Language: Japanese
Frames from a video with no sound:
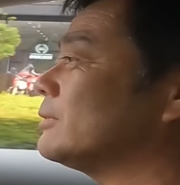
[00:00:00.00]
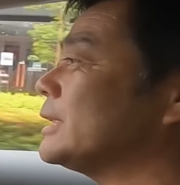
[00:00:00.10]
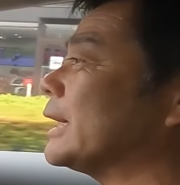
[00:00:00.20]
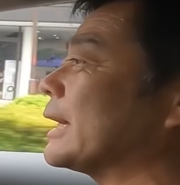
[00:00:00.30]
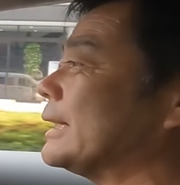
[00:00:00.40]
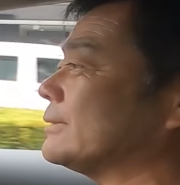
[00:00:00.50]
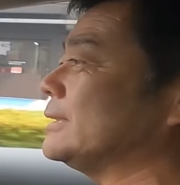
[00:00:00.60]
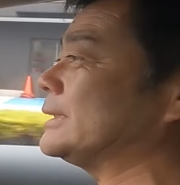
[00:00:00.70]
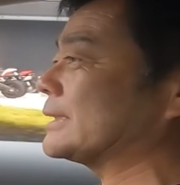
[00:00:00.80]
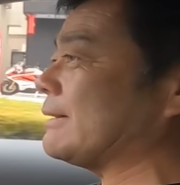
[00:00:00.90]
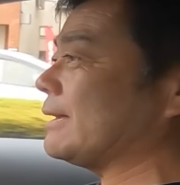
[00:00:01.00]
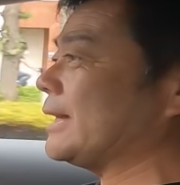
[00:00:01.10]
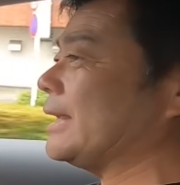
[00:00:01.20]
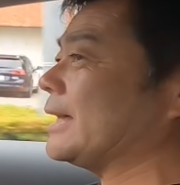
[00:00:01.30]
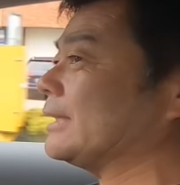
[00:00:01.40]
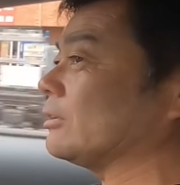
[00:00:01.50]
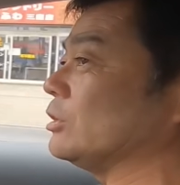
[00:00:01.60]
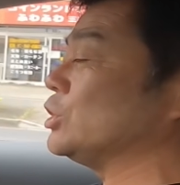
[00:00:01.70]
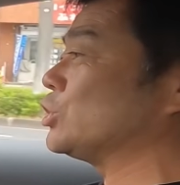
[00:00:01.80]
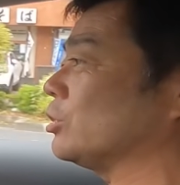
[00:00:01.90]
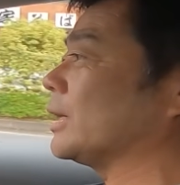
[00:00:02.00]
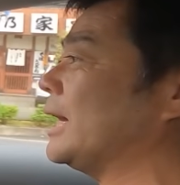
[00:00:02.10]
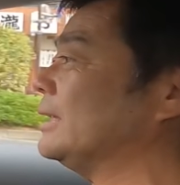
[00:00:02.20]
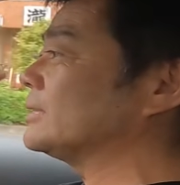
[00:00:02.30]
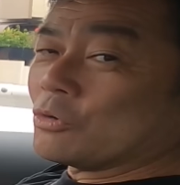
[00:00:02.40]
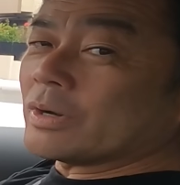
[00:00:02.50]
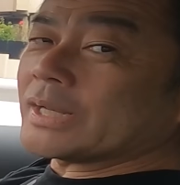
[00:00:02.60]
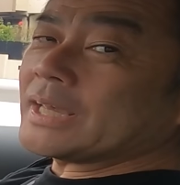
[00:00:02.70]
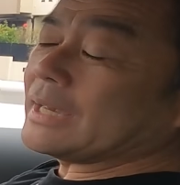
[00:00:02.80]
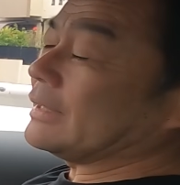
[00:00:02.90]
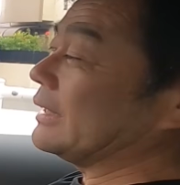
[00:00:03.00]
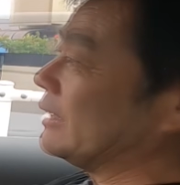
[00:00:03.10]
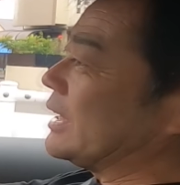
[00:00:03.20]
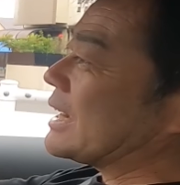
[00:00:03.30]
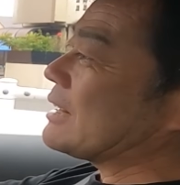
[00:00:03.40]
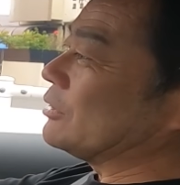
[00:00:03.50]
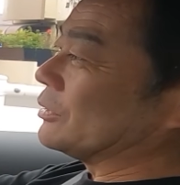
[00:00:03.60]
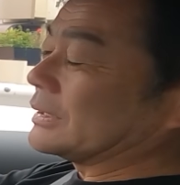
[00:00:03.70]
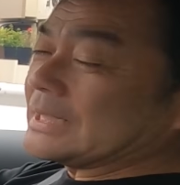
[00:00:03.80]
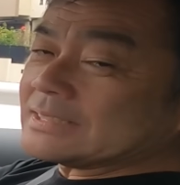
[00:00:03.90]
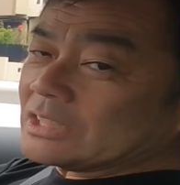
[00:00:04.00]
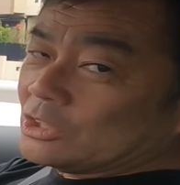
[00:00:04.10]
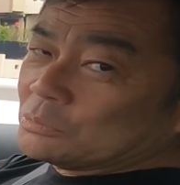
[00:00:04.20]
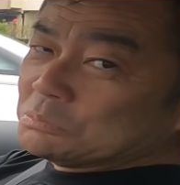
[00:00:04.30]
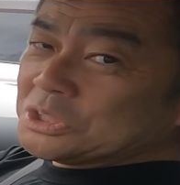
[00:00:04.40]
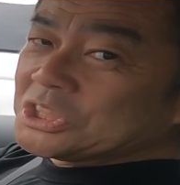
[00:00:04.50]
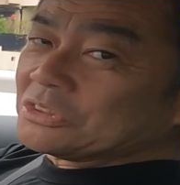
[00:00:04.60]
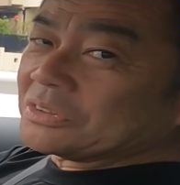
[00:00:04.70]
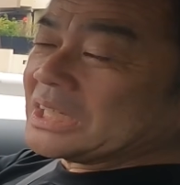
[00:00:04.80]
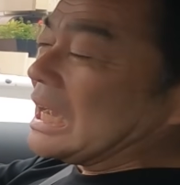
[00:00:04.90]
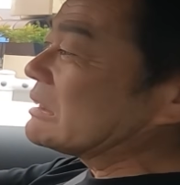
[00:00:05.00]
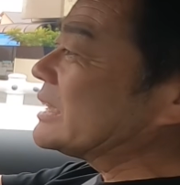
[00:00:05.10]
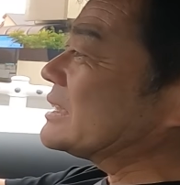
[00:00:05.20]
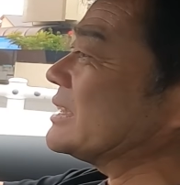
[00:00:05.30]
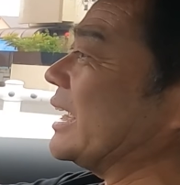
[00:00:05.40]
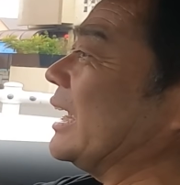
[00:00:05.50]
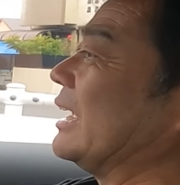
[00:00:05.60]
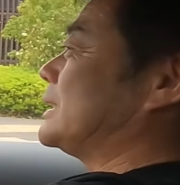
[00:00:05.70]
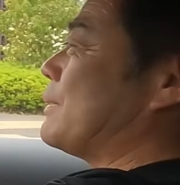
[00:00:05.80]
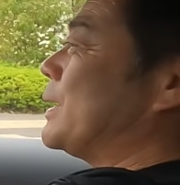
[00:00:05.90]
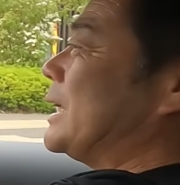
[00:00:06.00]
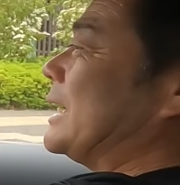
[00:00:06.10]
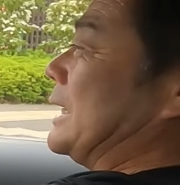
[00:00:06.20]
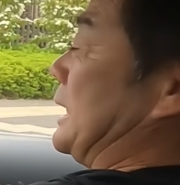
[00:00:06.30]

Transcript: 当にだからガソリン使わないなという印象が僕はね長く乗ったんですけどむしろ逆ですね邪魔には